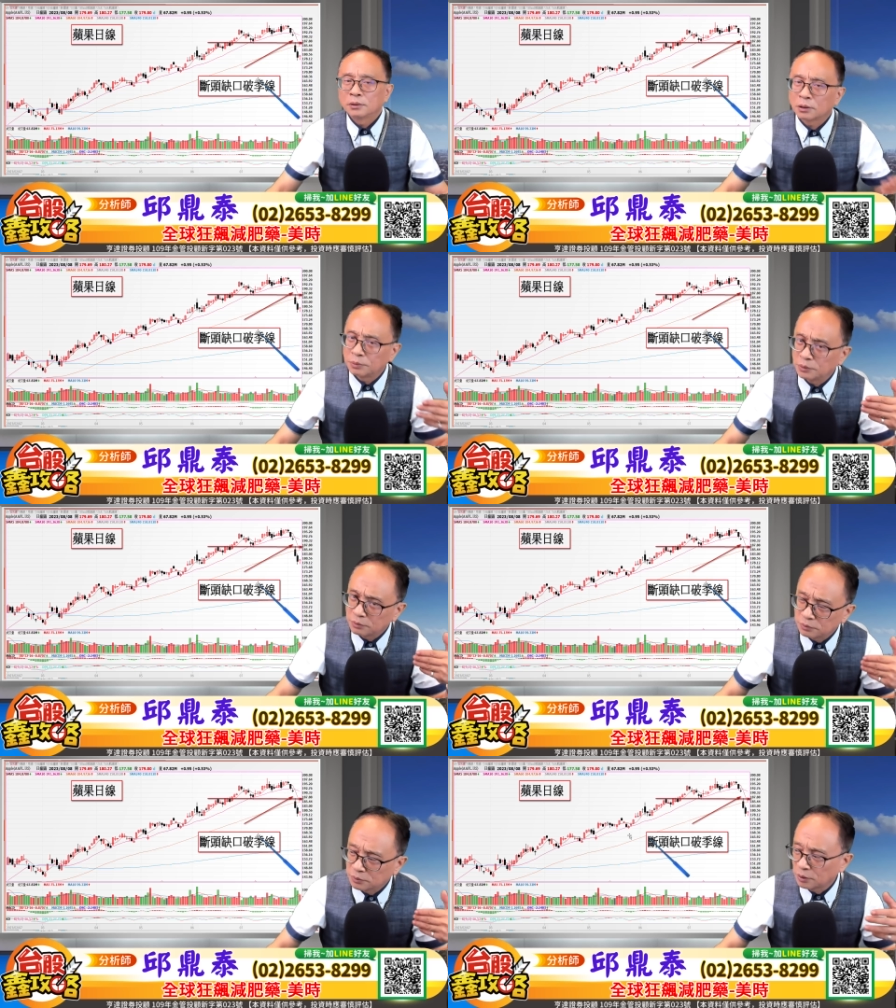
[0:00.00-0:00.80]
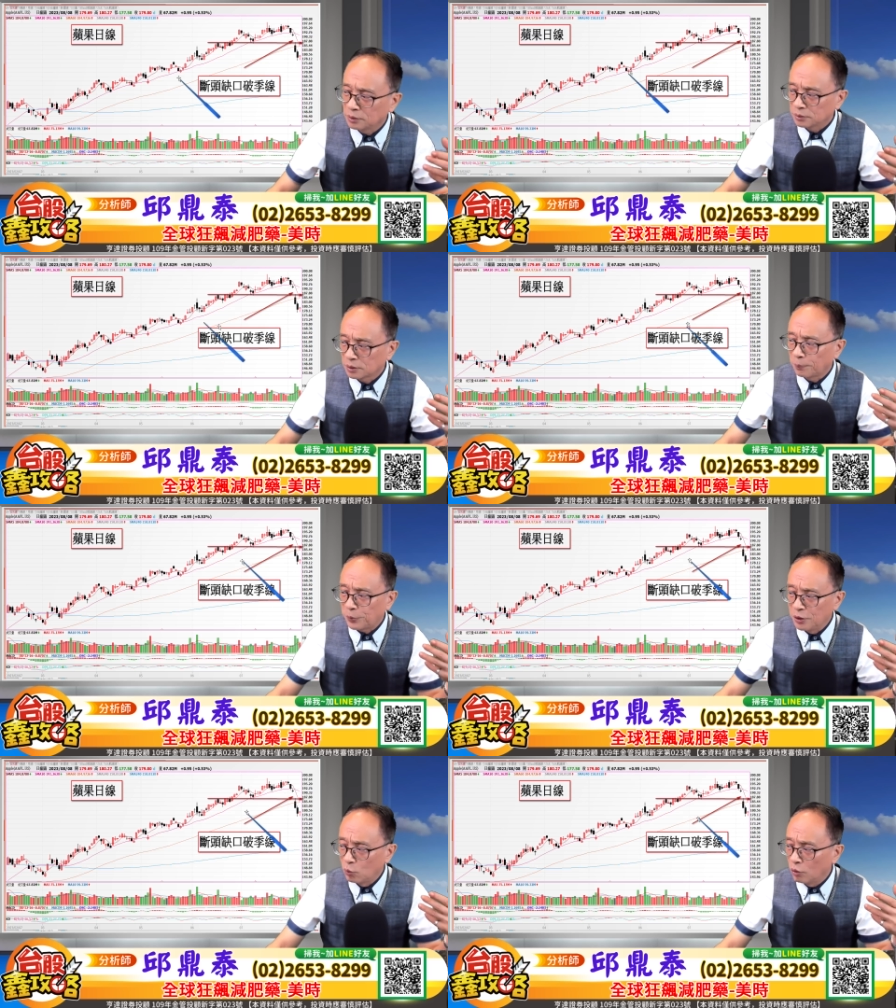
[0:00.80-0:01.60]
哦对了，那那
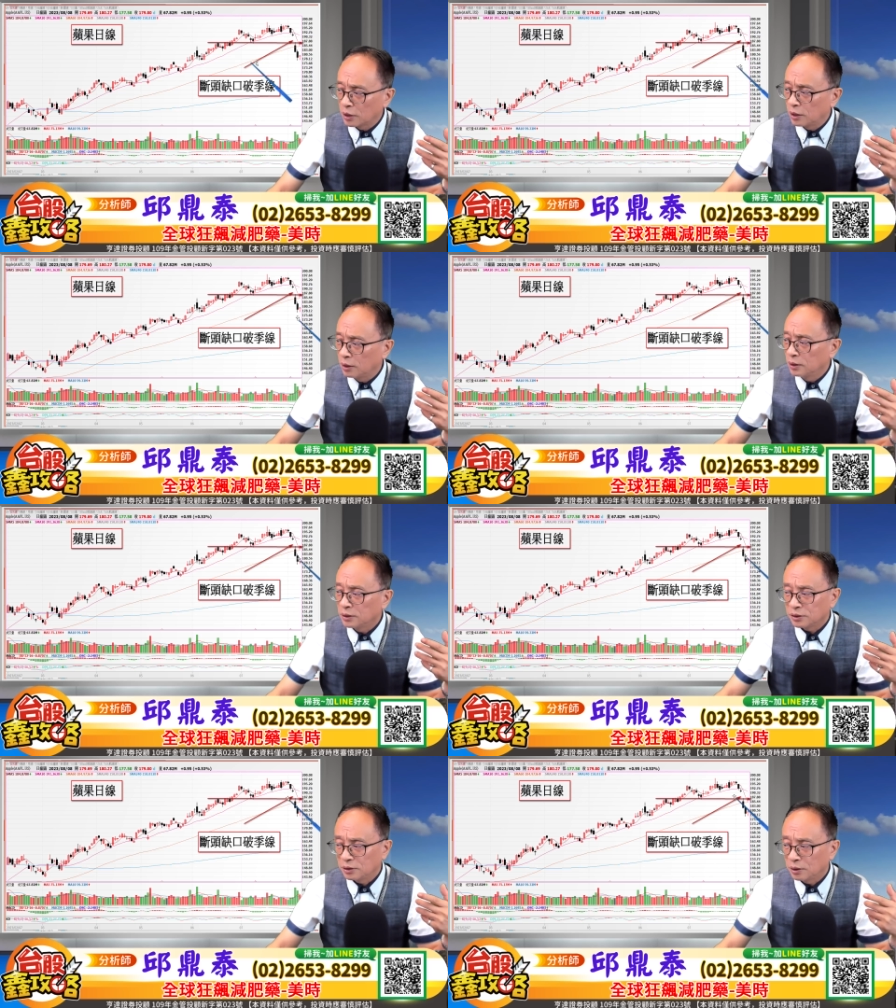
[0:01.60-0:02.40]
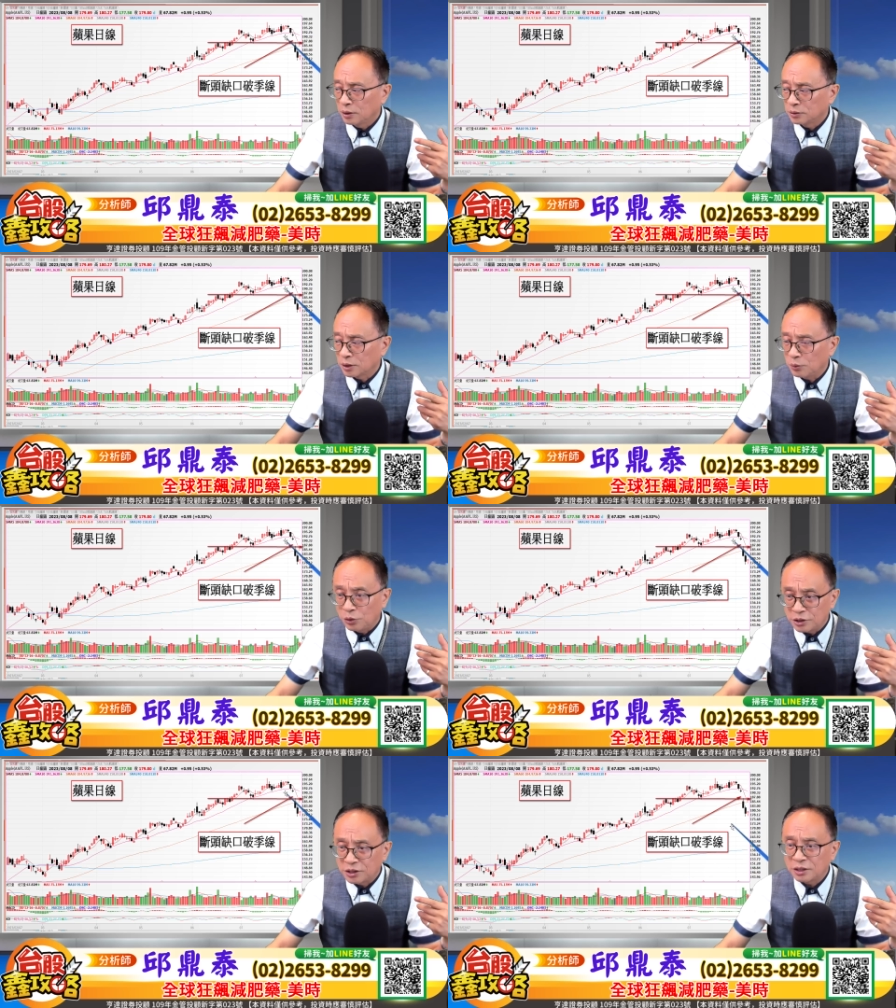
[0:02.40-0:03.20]
苹果呢？这个
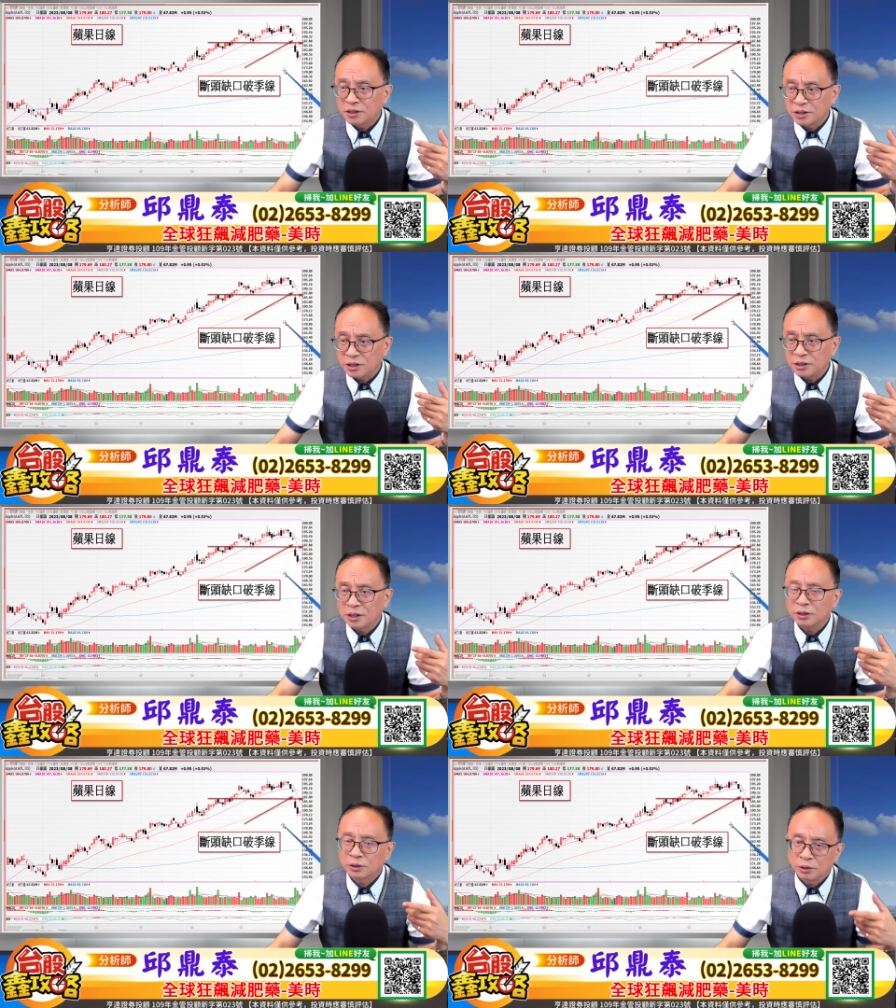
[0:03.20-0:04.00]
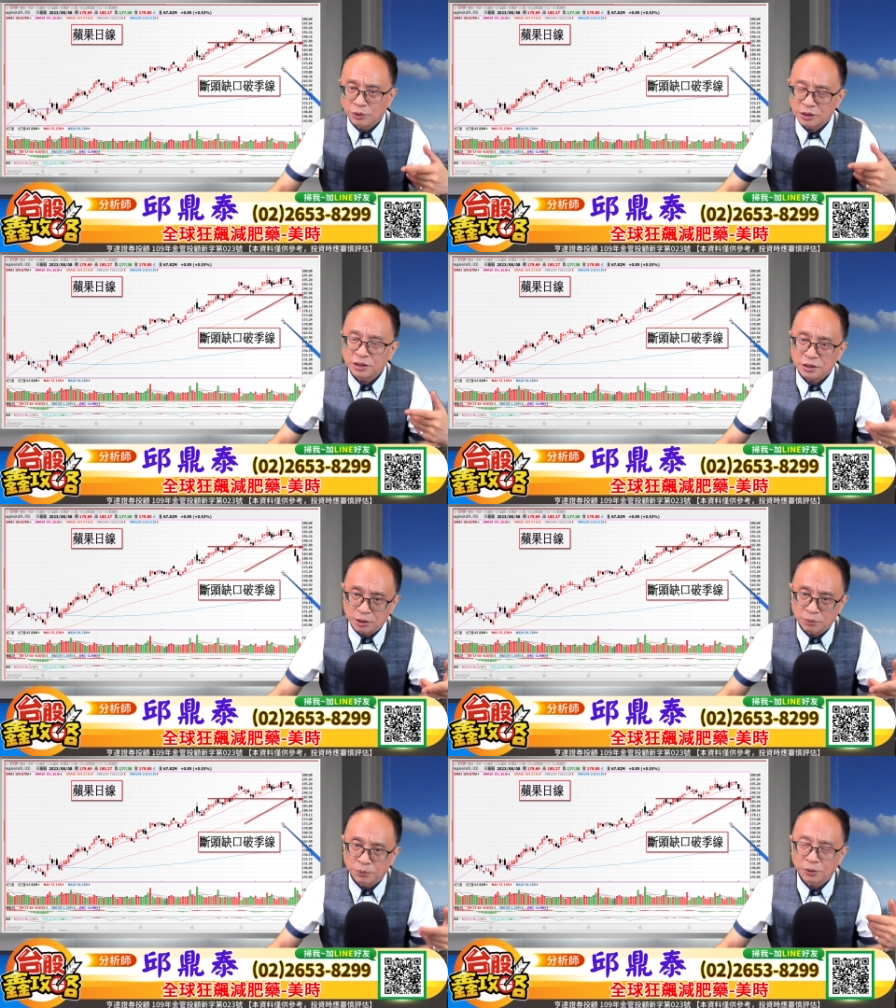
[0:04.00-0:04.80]
月线这季线月线季
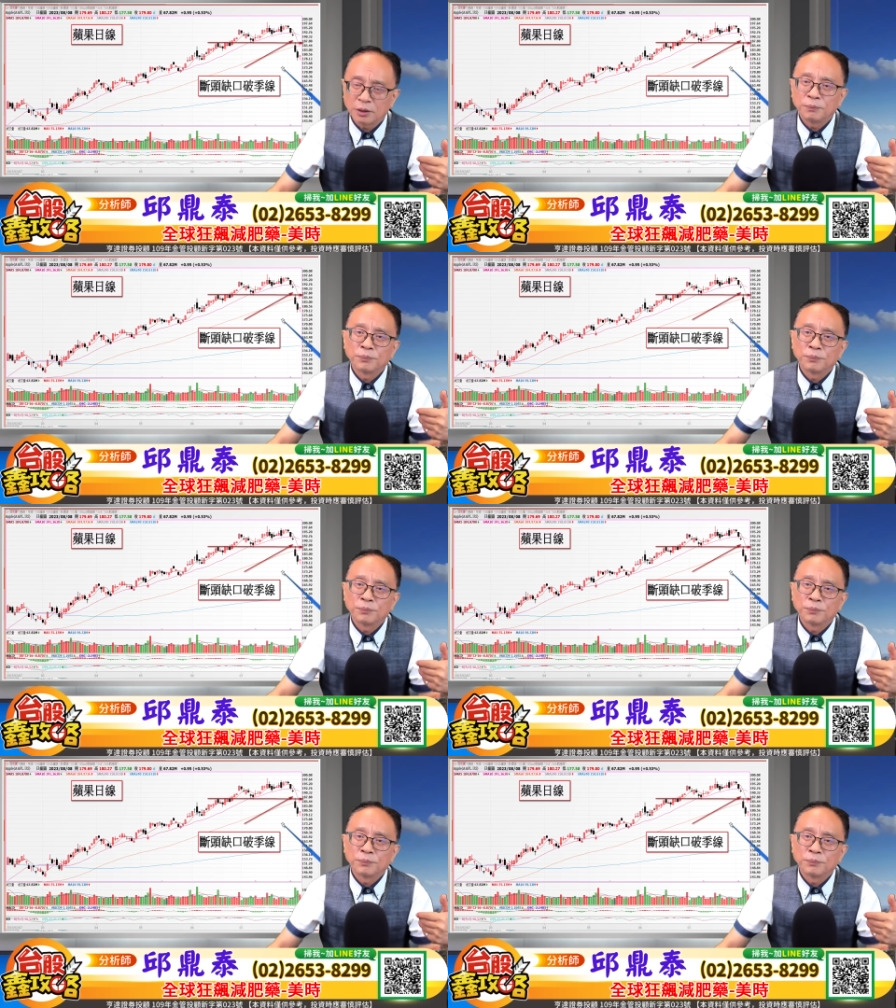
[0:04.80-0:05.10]
线都破了，